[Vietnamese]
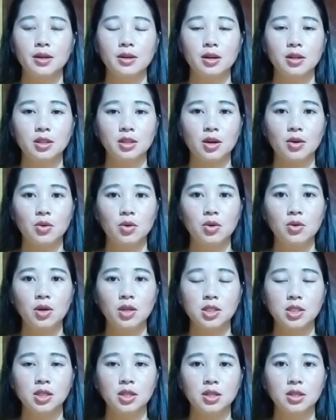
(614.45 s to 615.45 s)
có tàu lùa
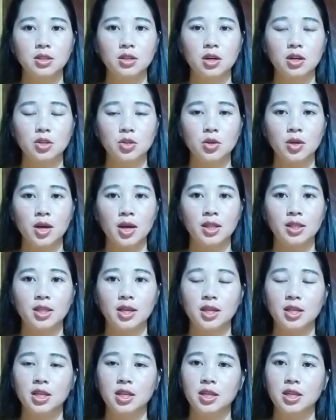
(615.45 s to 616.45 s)
xứ có chú hải
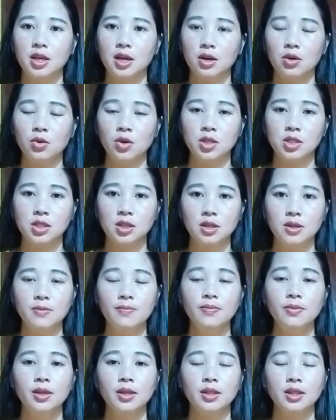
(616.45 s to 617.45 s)
tiệp nhị nhị lùa xứ
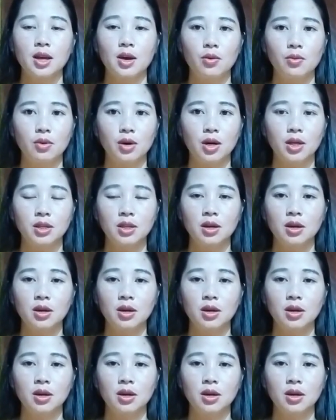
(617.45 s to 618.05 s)
thầu uh, ờ,